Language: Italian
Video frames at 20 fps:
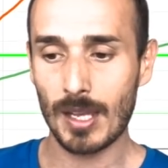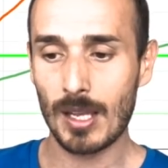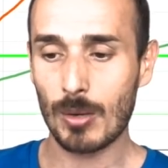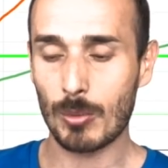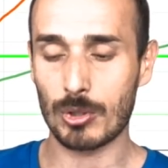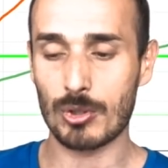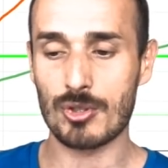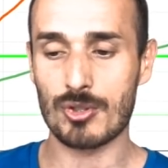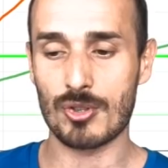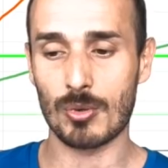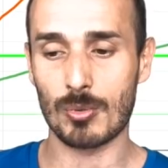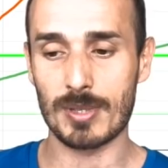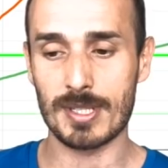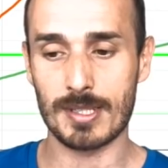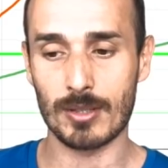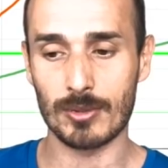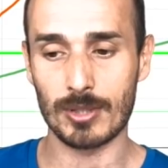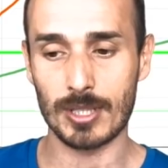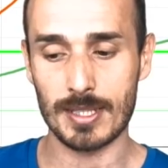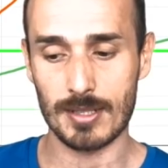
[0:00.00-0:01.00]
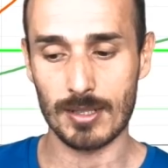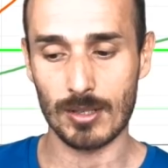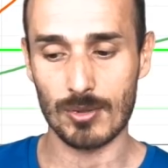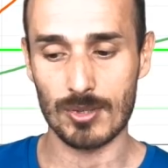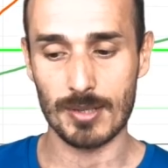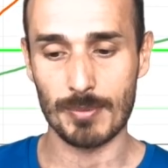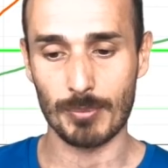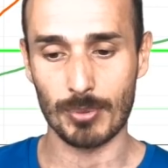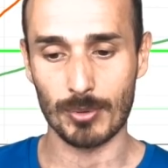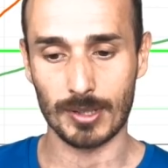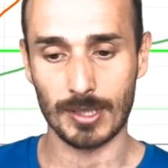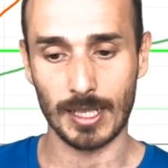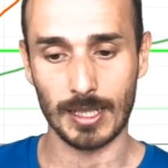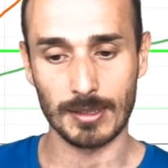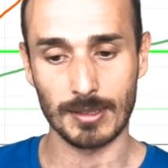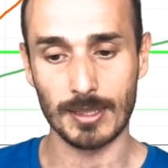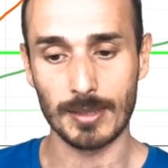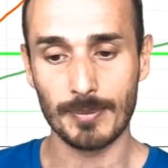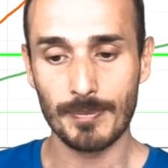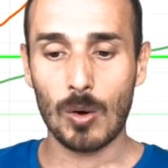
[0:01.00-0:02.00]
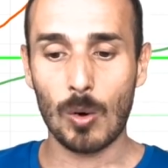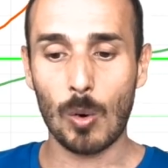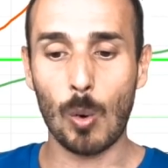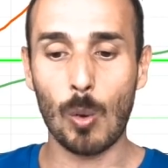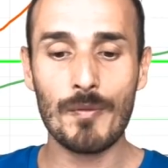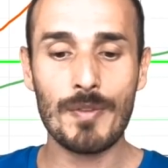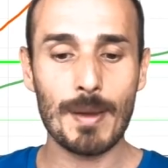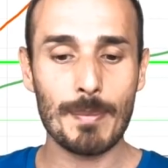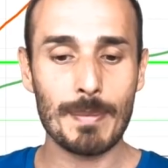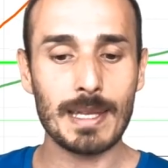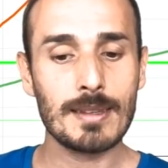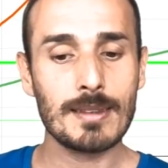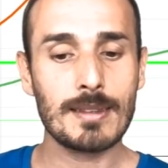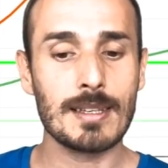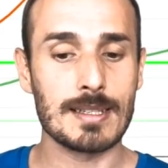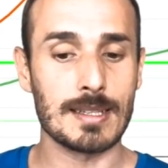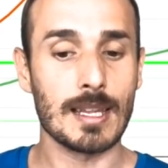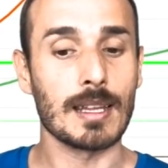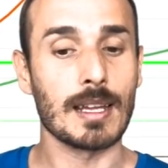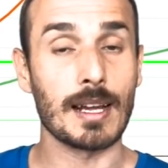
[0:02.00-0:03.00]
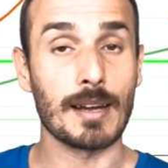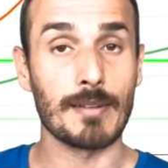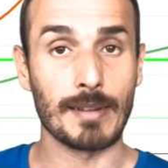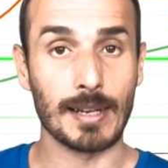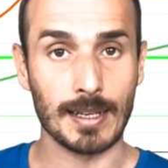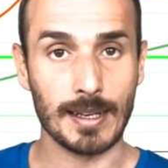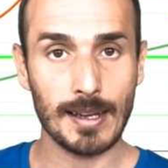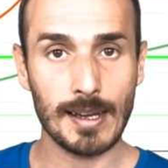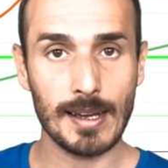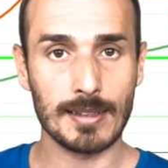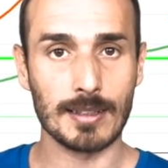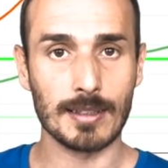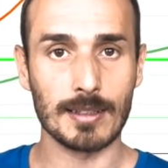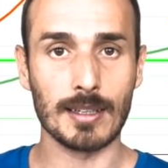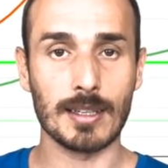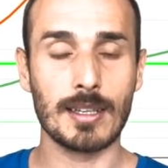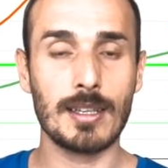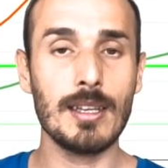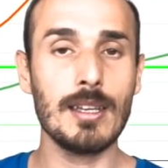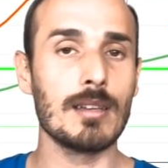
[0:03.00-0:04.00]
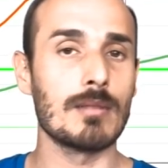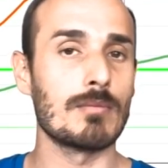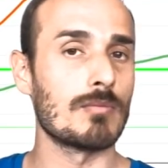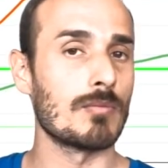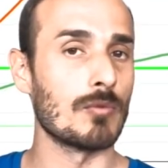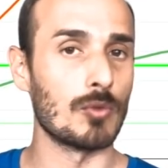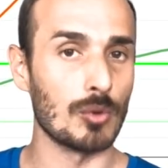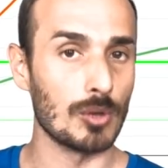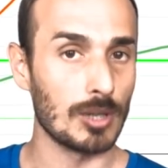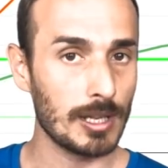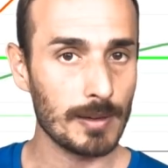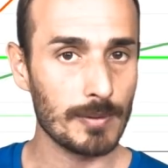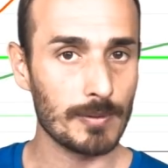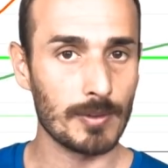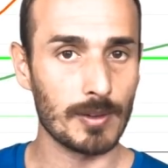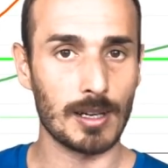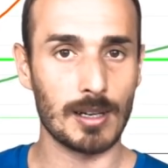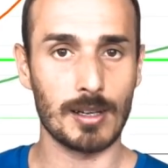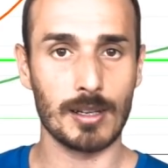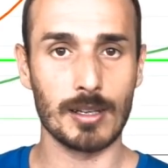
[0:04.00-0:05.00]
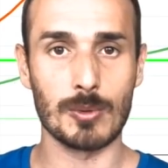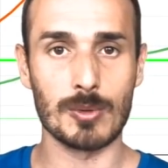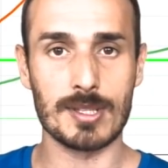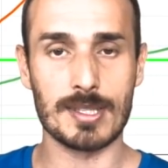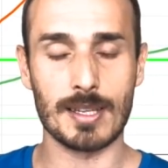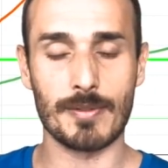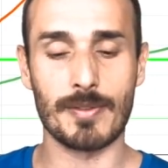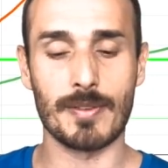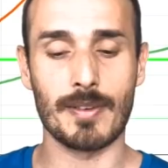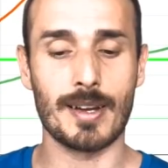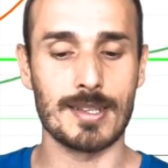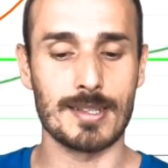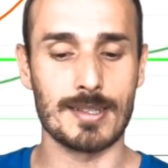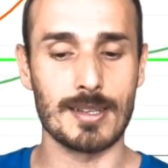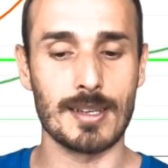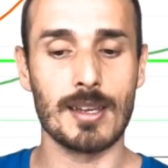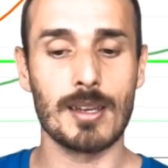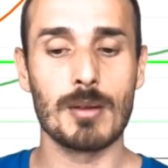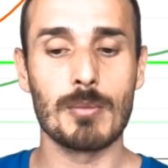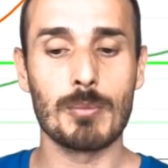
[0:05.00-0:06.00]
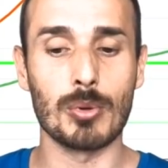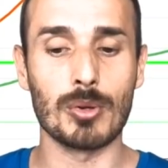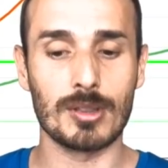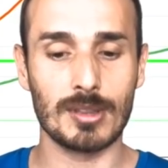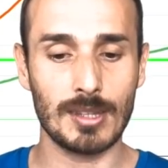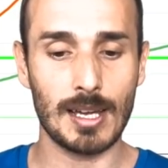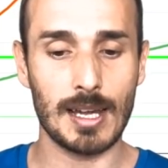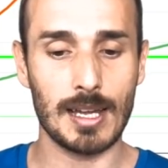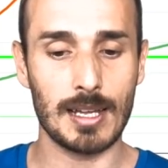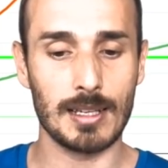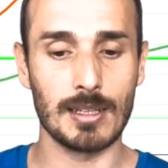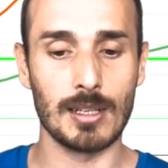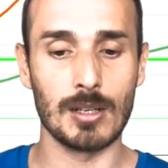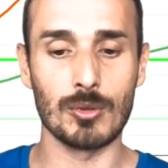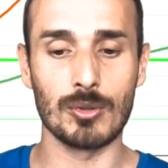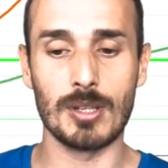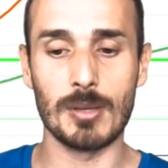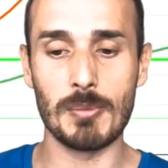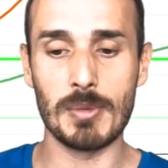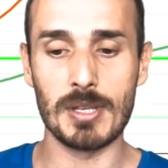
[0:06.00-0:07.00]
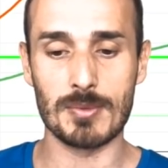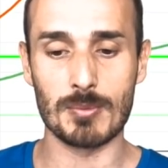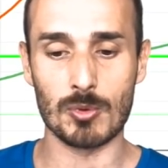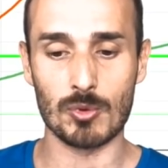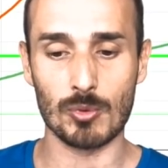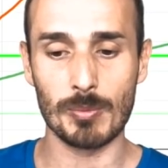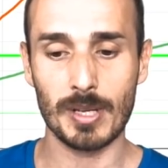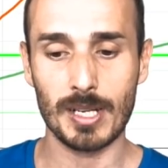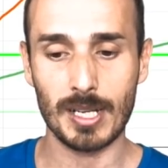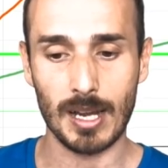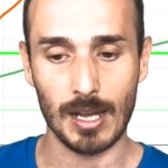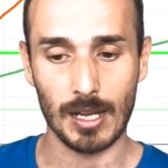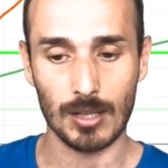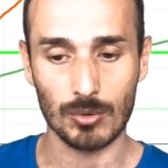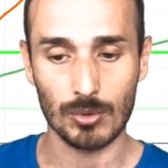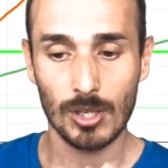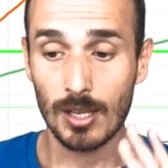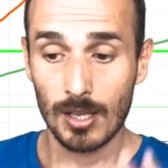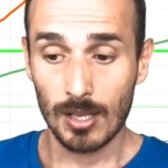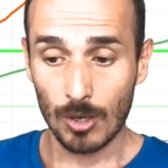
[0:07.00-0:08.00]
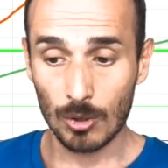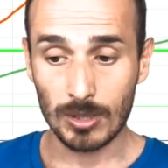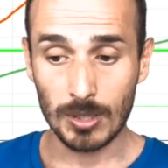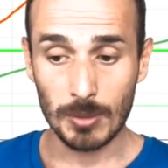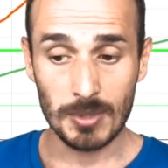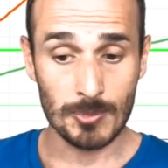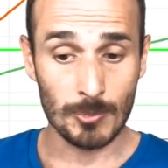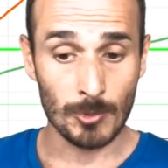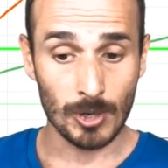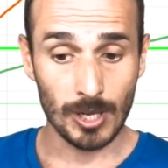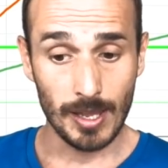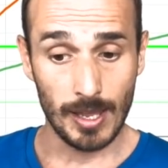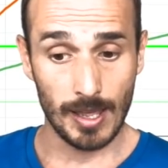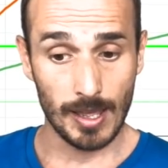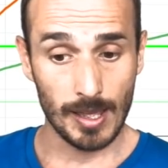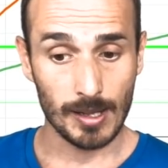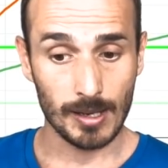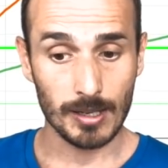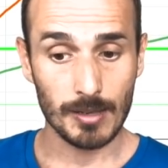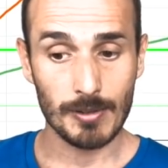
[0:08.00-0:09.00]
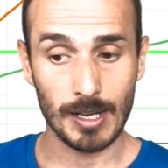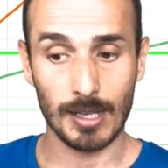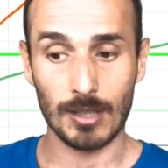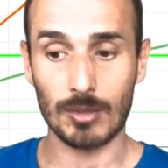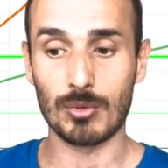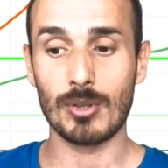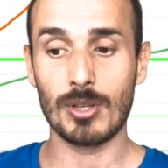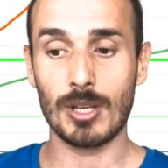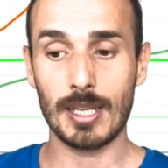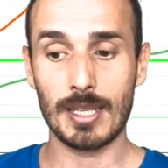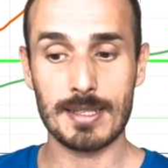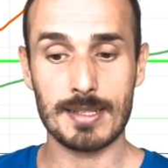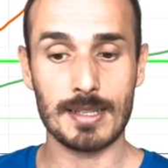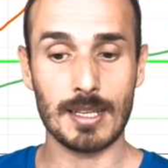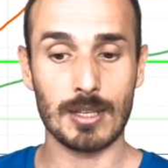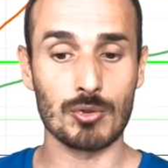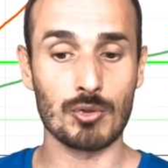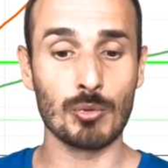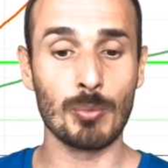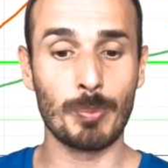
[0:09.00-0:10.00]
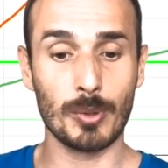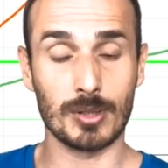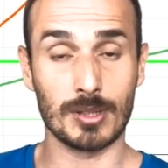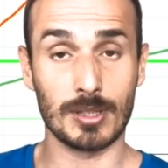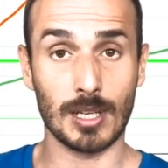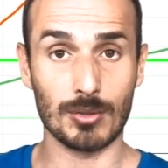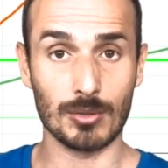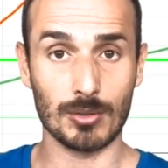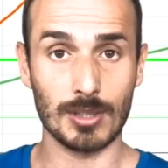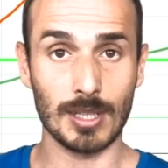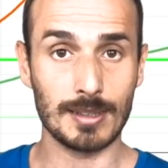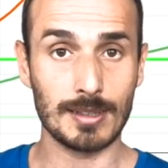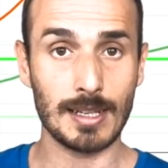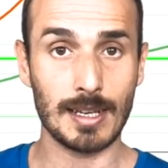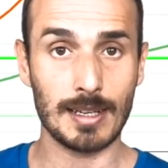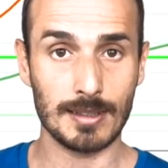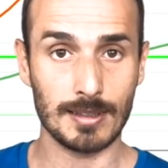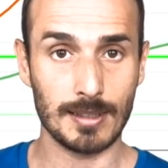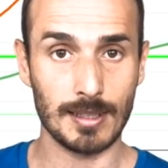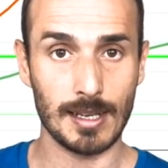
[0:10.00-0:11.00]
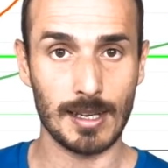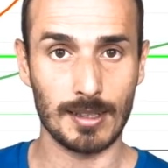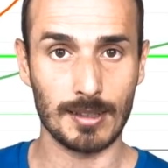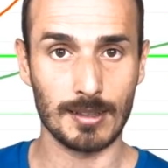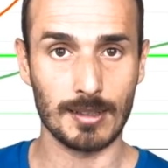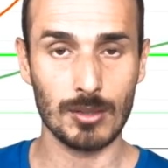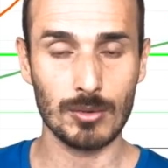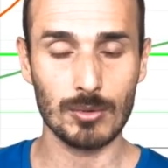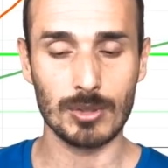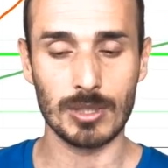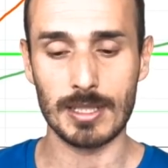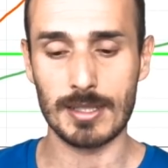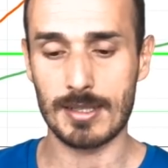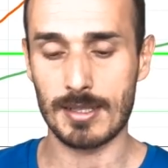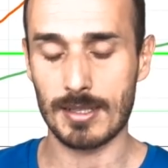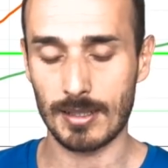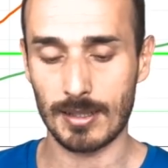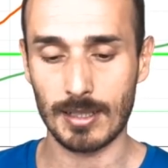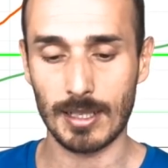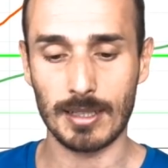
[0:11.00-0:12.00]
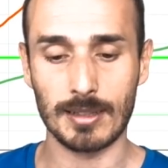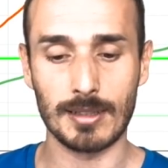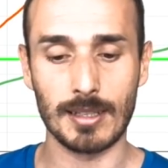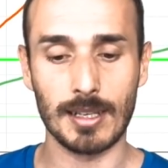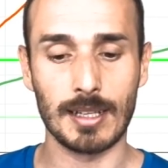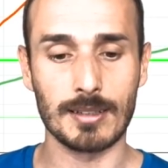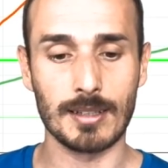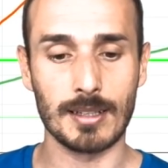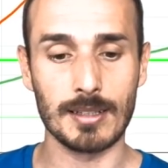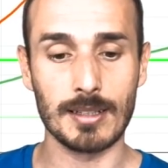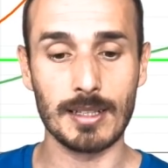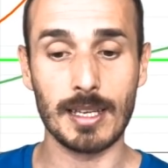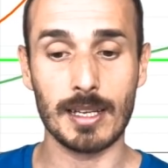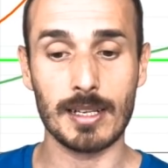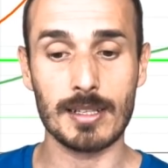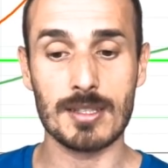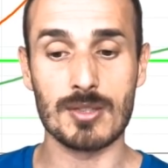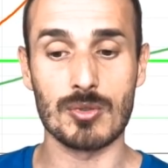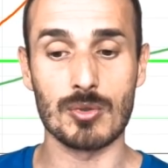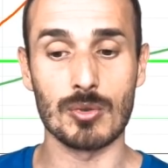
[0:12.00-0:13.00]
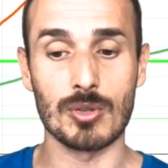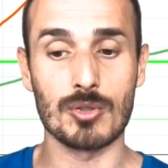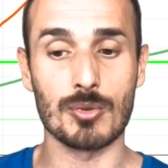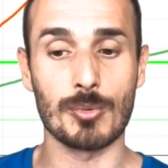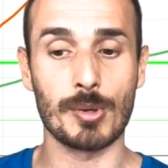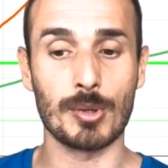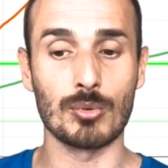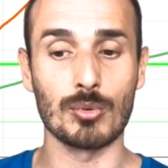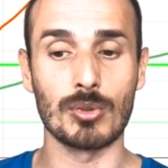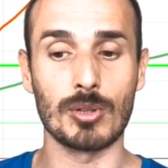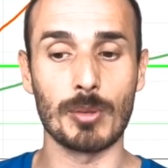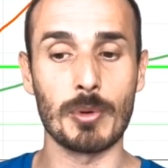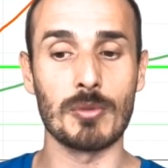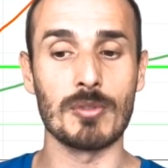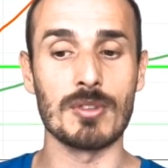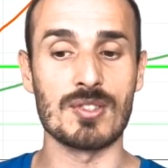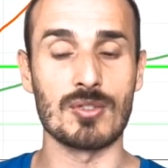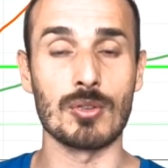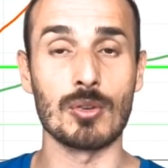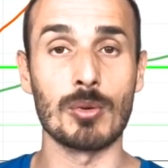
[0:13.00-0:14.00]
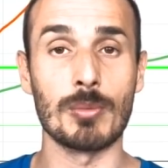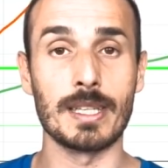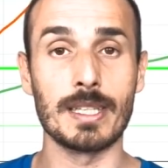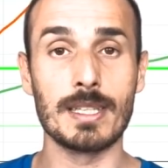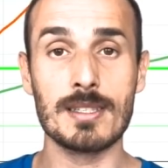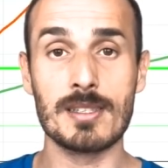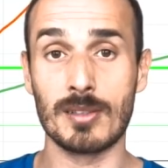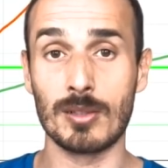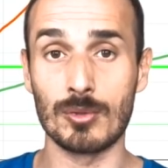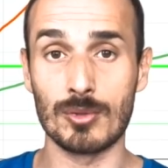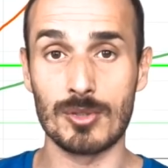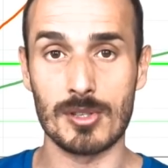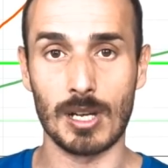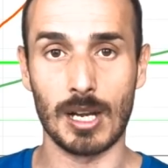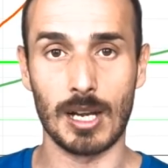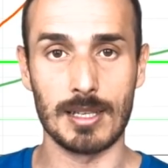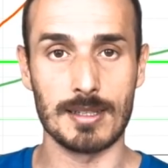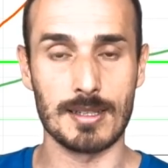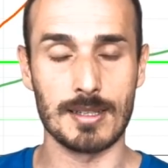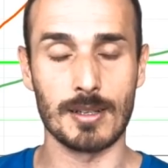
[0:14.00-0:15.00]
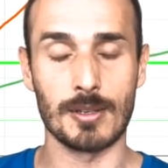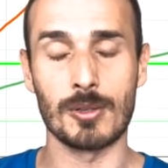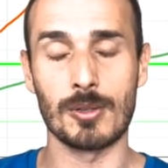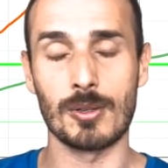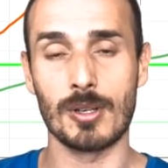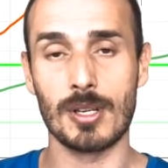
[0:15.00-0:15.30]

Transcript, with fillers: quando ci sono queste notizie così importanti ovviamente è stata cavalcata da chi voleva in questa fase portare dell'ottimismo sul mercato ottimismo che è arrivato ed è stato supportato da tante altre notizie tante altre dichiarazioni soprattutto abbiamo visto di come gli istituzionali stiano